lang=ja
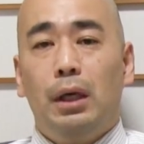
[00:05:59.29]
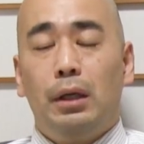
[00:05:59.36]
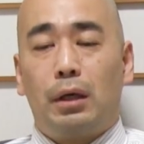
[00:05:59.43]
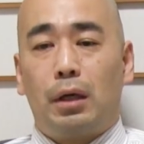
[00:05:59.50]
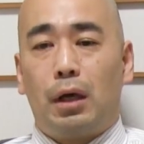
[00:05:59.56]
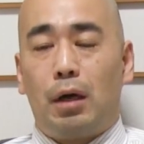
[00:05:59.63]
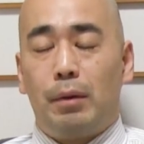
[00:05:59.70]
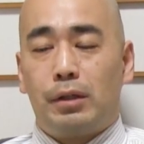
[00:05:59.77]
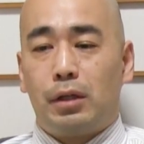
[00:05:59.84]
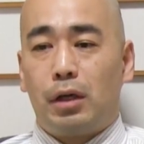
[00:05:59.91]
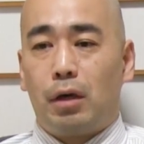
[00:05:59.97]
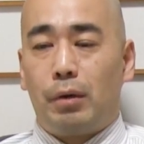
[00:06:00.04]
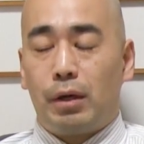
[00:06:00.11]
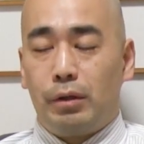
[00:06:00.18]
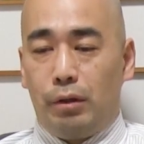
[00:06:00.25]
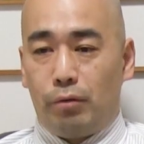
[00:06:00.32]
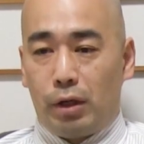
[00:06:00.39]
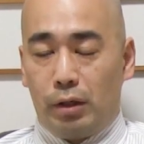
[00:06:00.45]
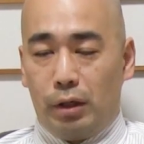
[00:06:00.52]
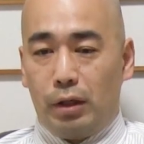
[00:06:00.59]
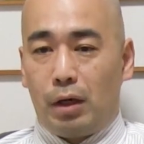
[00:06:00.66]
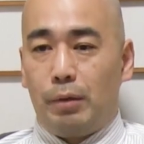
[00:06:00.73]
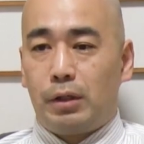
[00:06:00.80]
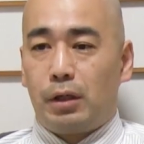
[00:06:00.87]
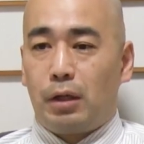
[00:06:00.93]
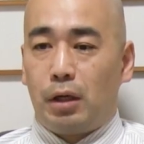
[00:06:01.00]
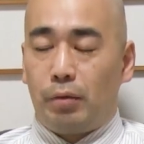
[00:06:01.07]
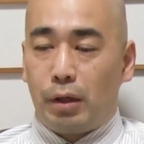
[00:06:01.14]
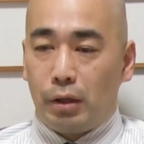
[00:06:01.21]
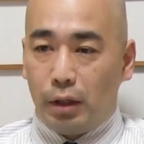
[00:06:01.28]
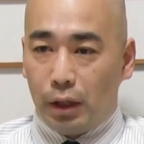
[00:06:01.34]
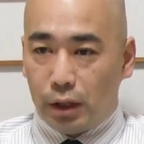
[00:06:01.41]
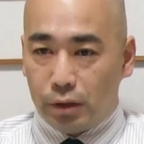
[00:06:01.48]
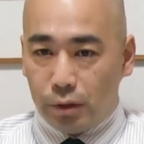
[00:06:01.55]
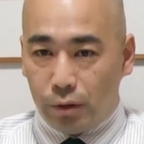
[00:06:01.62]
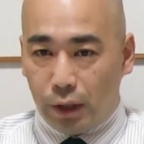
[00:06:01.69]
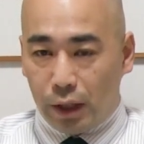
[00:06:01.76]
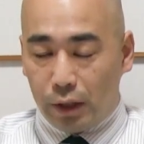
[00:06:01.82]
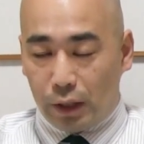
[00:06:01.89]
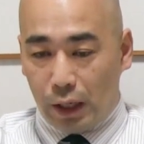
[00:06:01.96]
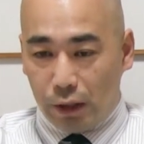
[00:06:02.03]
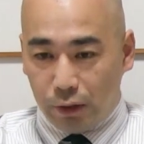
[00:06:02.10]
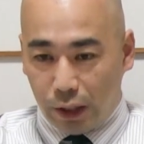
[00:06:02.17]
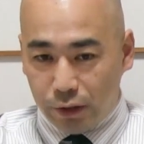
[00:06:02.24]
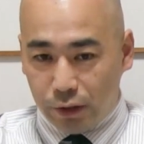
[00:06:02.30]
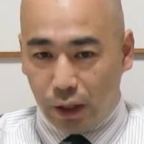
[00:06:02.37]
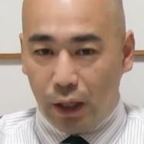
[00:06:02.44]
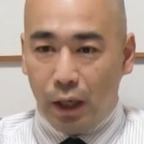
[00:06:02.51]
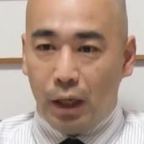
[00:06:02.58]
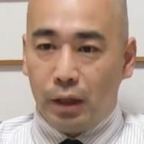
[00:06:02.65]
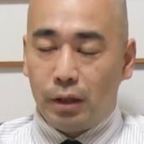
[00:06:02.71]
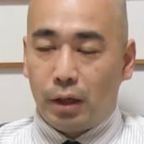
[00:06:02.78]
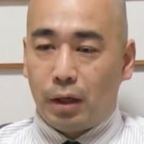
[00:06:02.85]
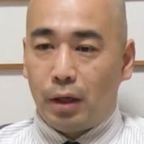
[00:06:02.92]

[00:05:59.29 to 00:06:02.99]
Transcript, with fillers: だから、安倍さんが悪い、悪い、安倍さんが悪いやつのであるはずだ。だ